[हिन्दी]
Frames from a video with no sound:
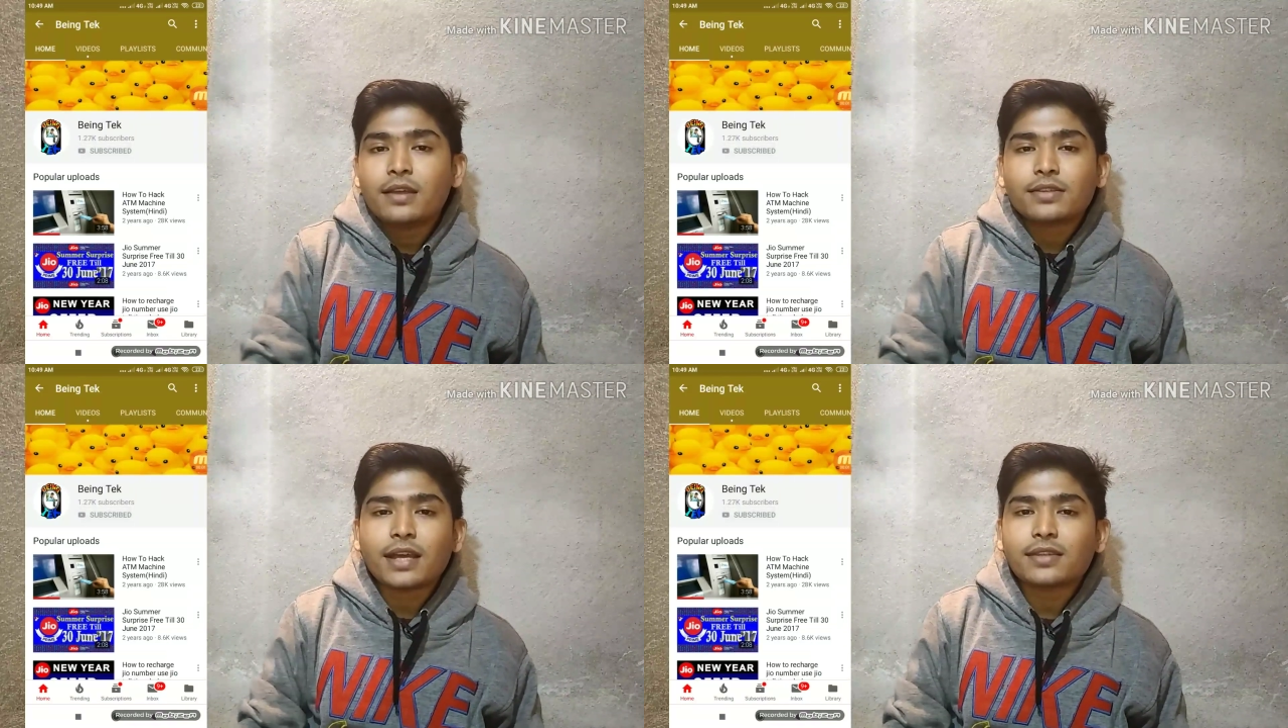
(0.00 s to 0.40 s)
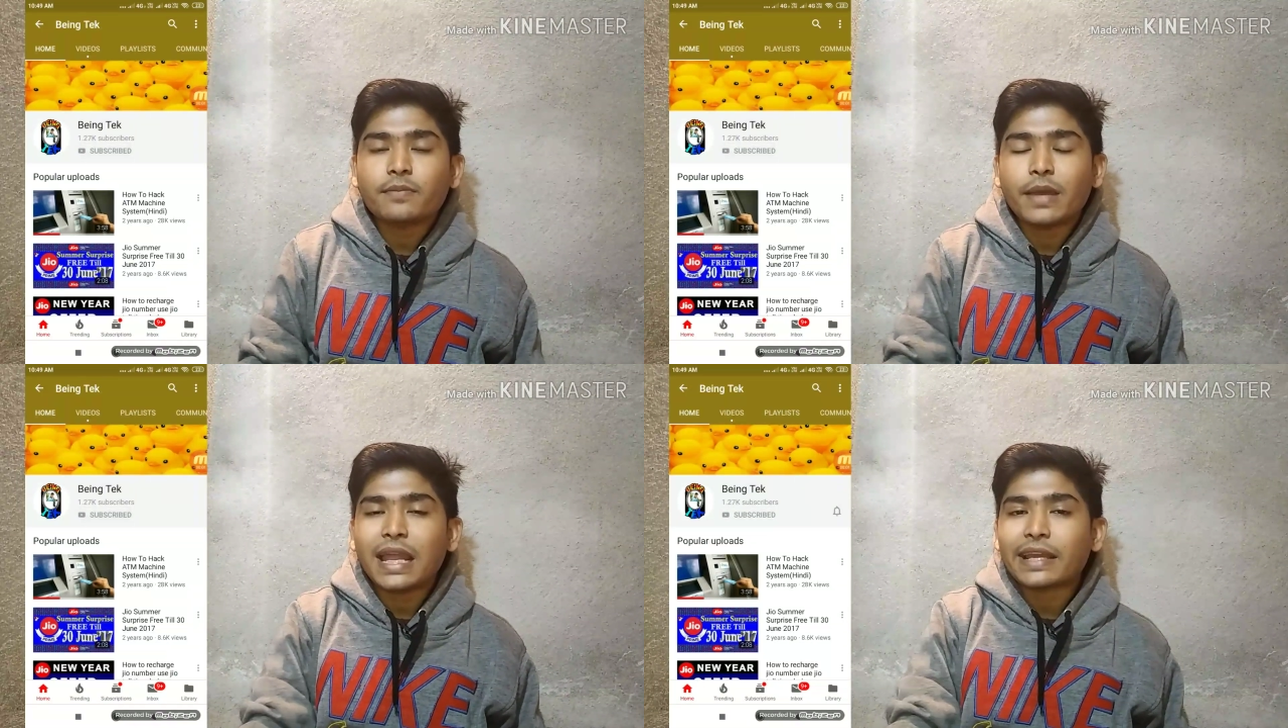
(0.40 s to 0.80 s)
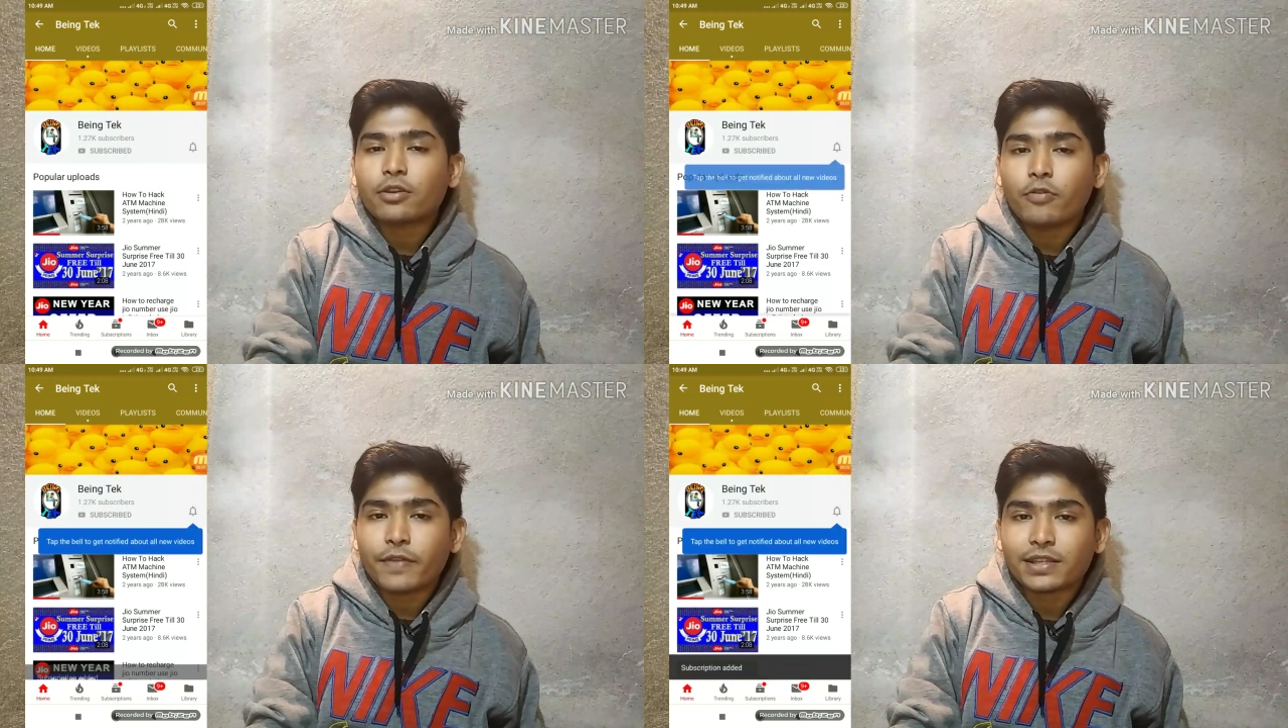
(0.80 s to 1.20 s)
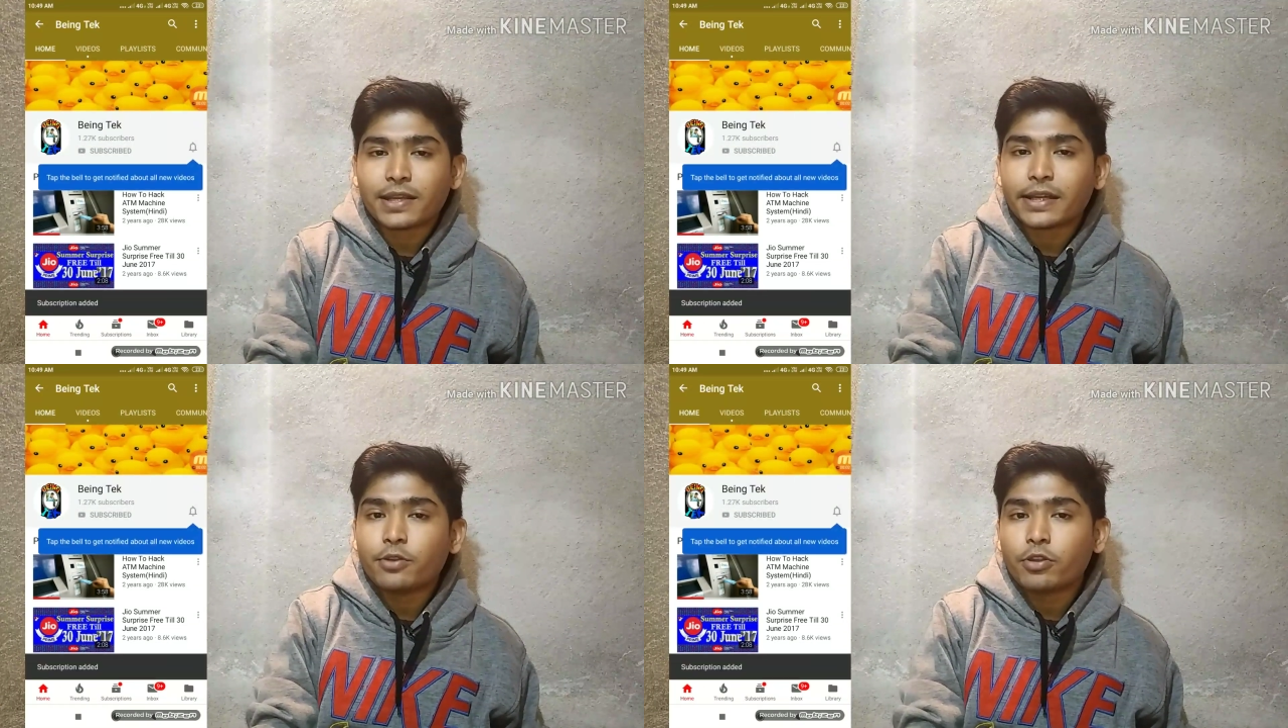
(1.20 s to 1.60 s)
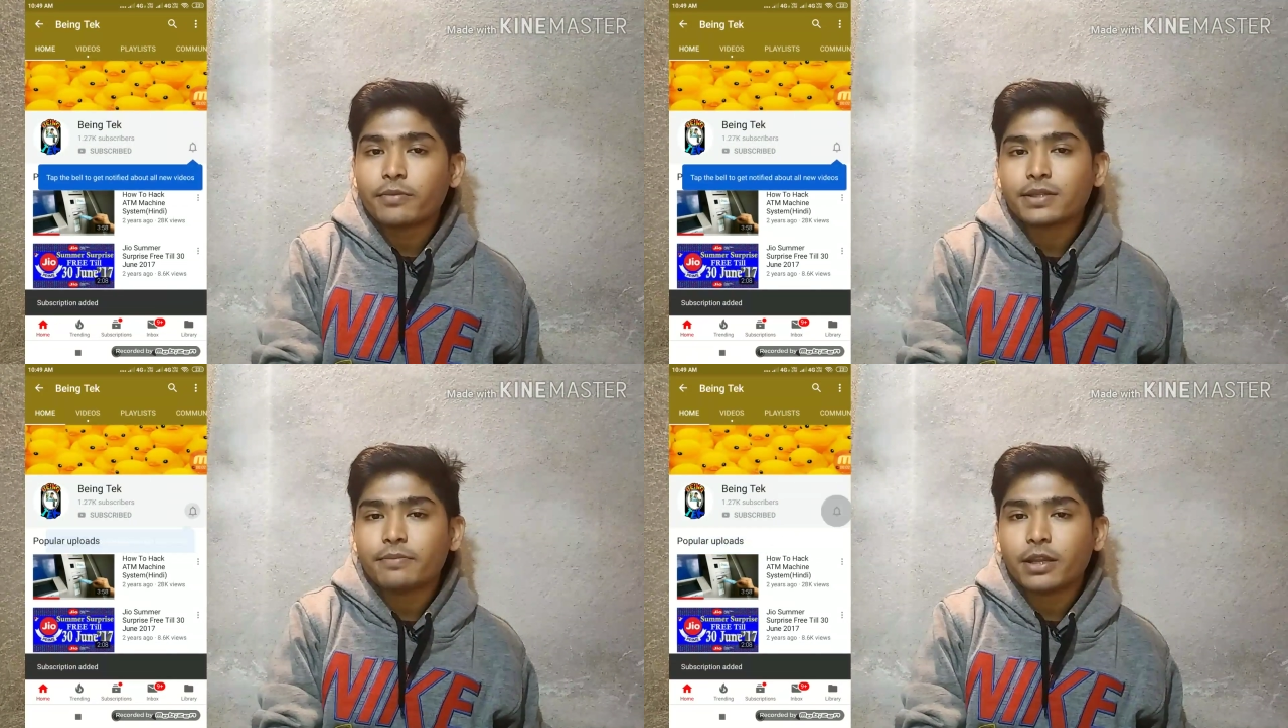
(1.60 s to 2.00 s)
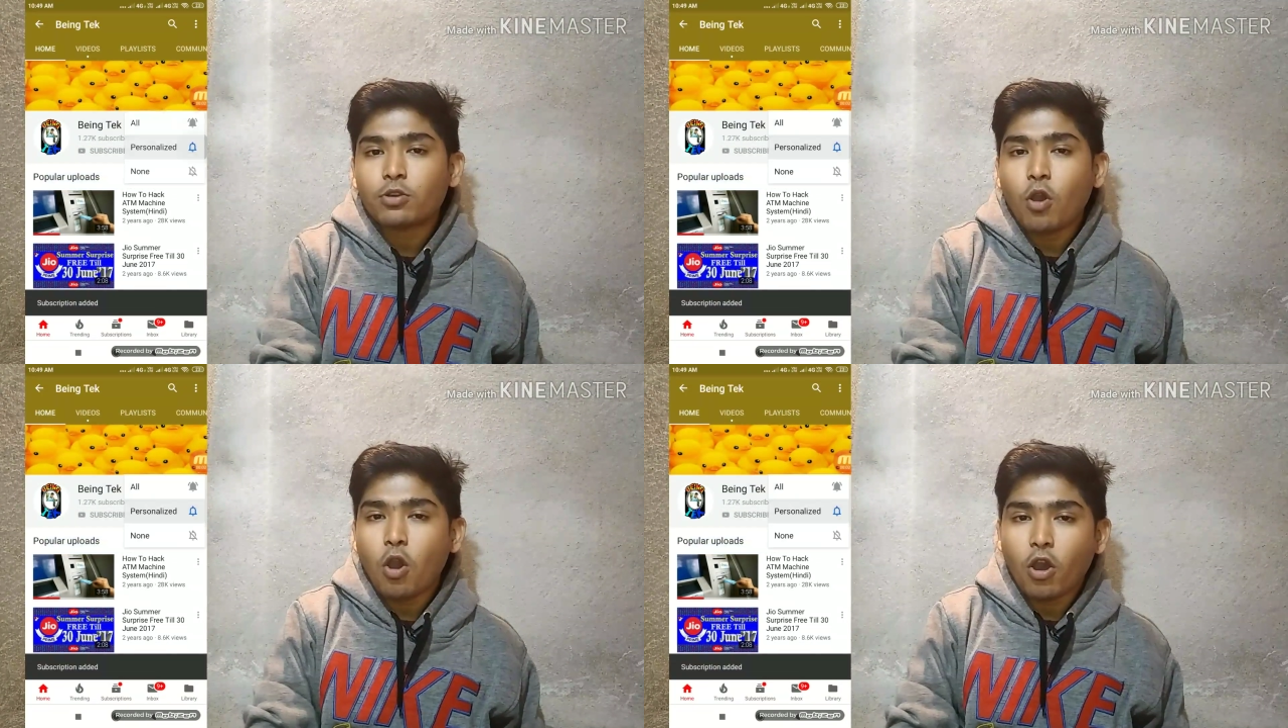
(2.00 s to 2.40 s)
साथ साथ बेलाइकन को प्रेस करके नोटिफिक नोटिफिकेशन बेल को